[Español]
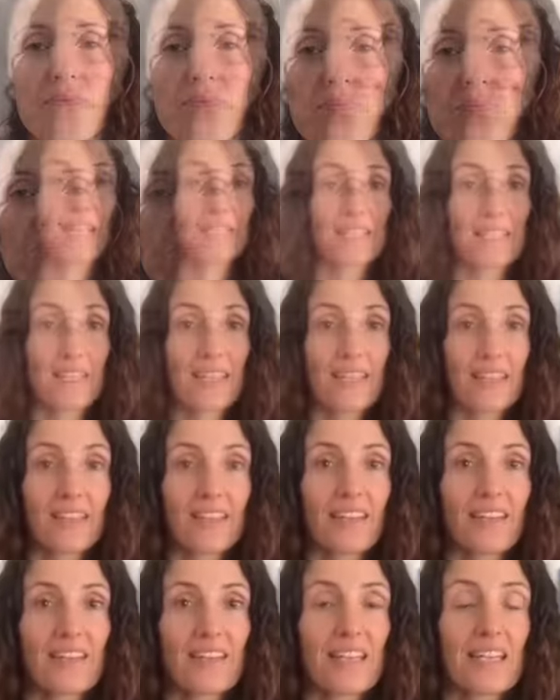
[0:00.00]
Así
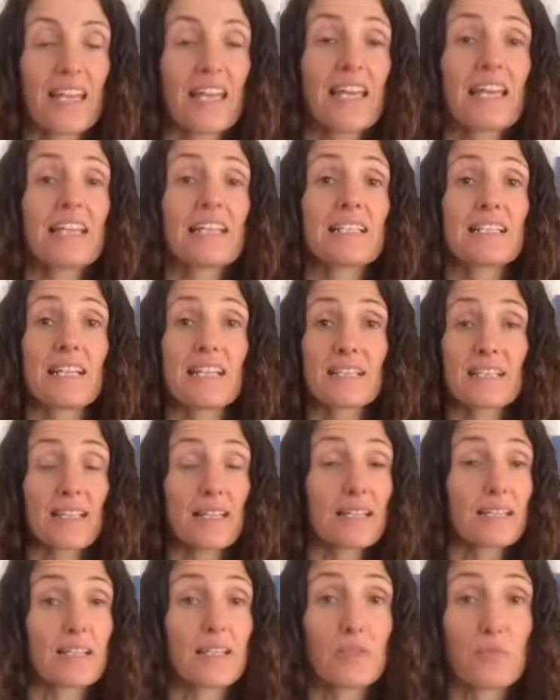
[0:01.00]
que si
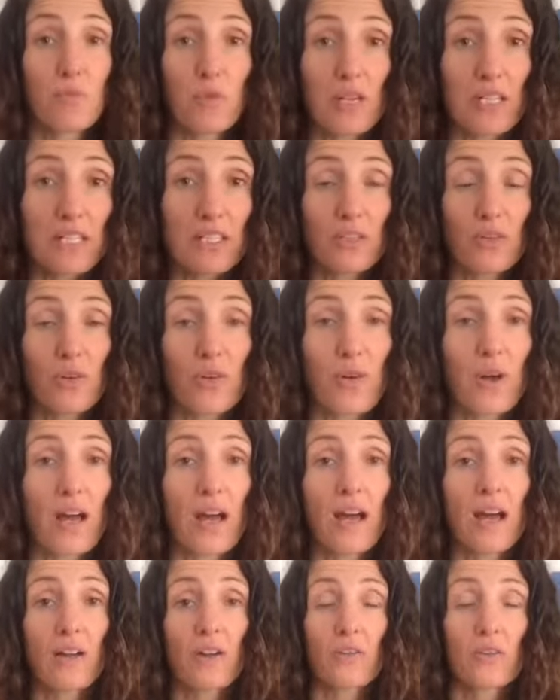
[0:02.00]
estás dispuesto
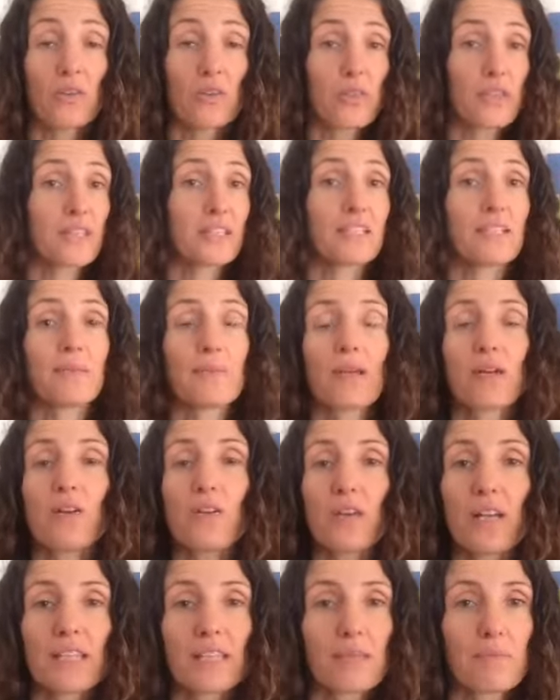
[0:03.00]
a conocerte
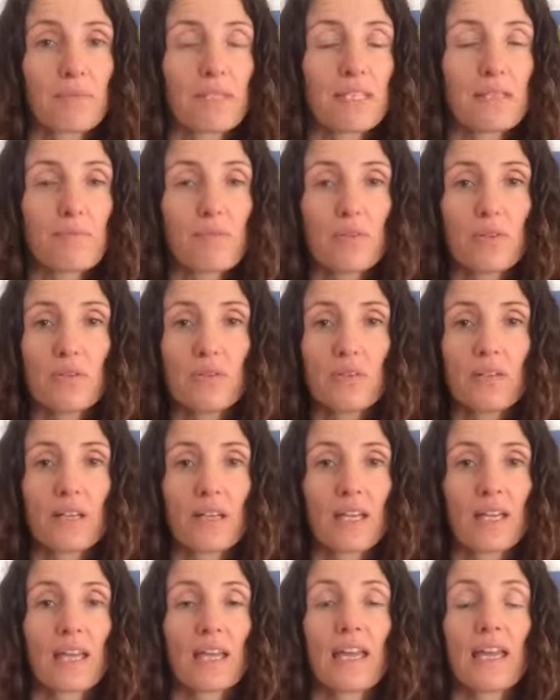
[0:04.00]
mejor a ti mismo,
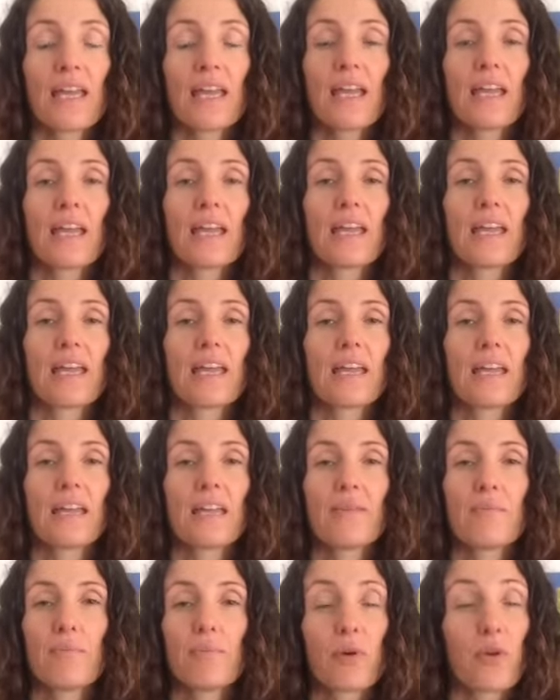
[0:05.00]

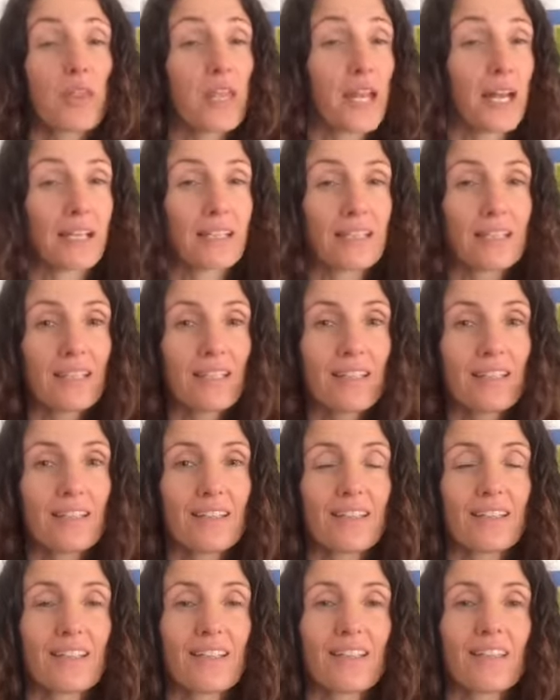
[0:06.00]

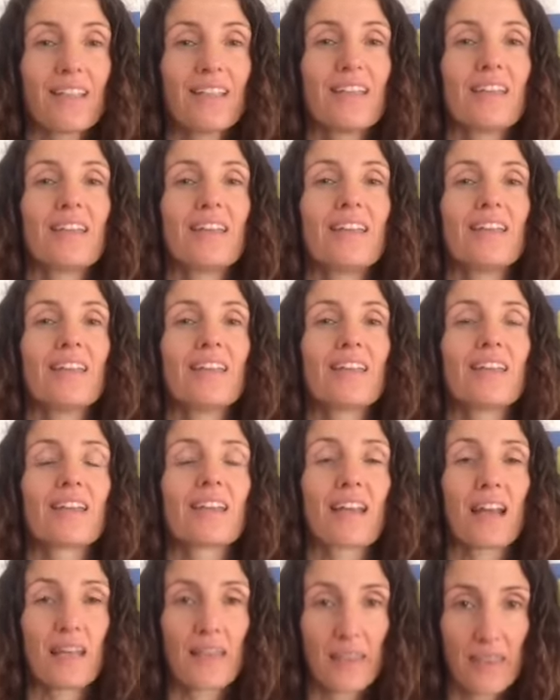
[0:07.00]
empoderarte y
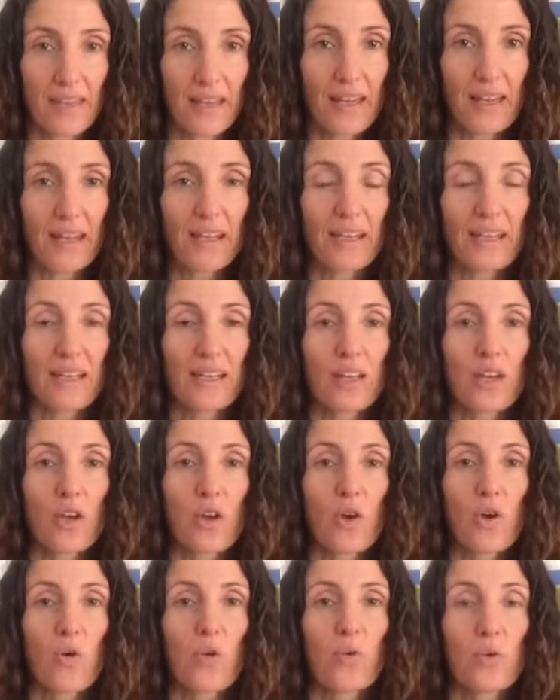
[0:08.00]
realizar
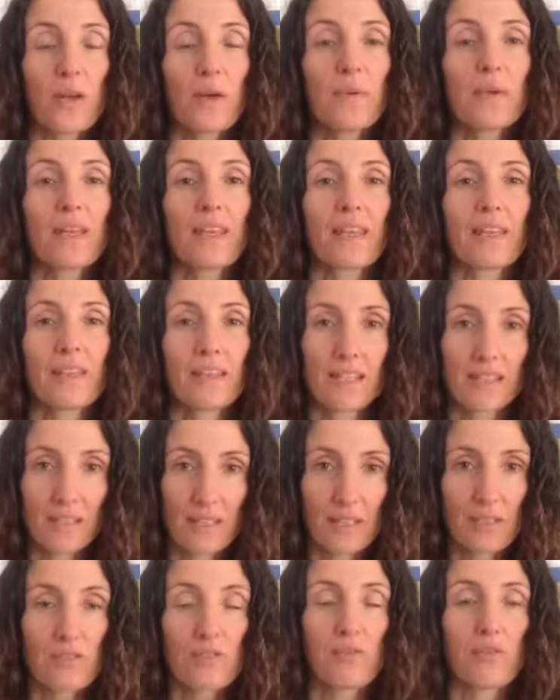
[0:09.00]
una verdadera
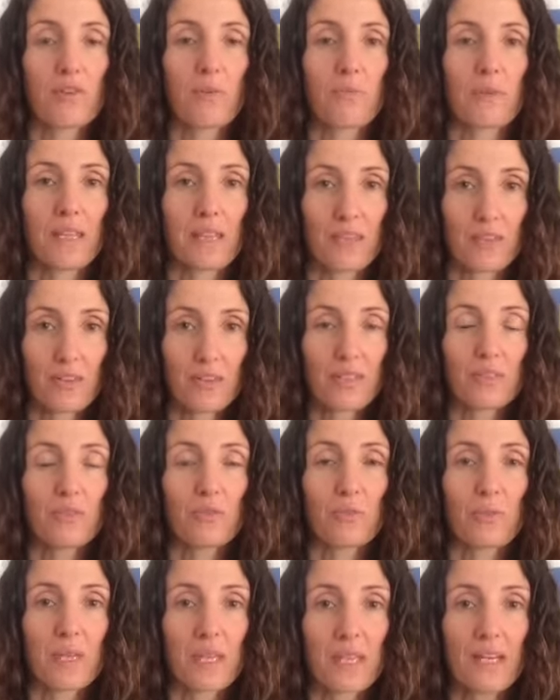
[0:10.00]
transformación en
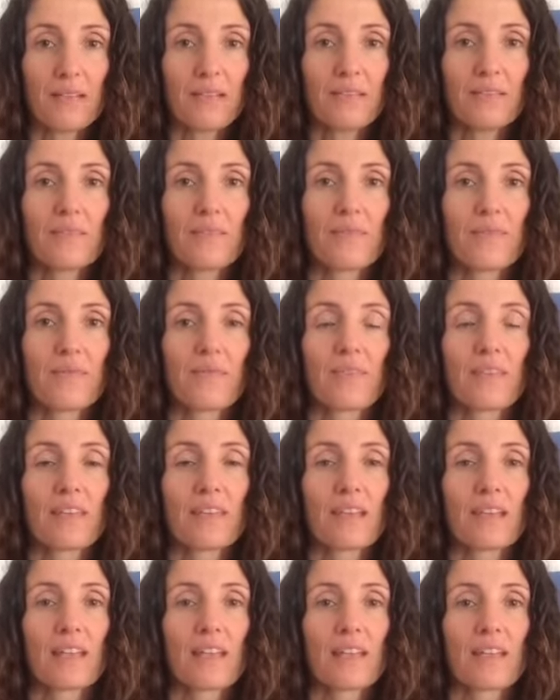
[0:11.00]
tu vida,
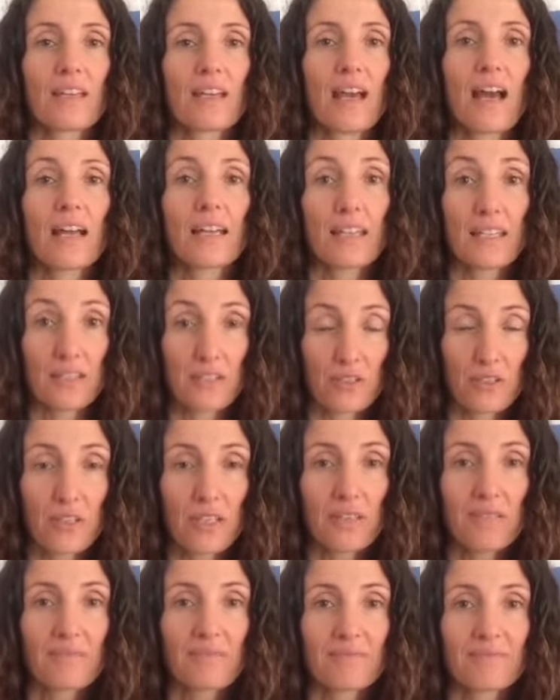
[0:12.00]
aquí estoy,
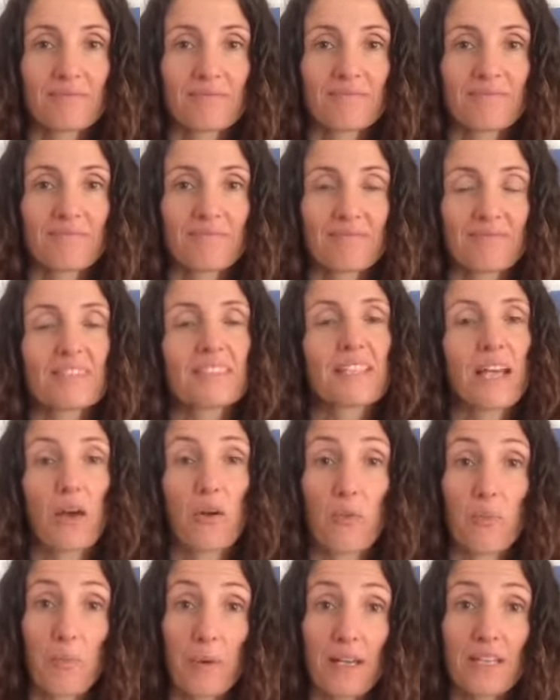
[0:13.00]
te
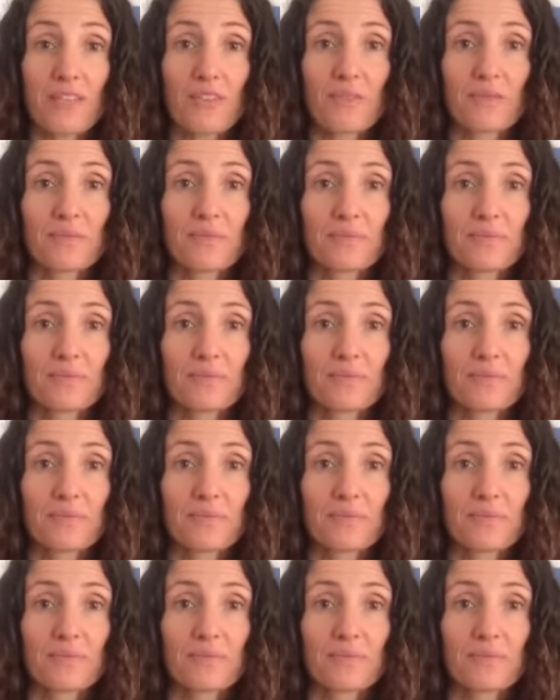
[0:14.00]
acompaño.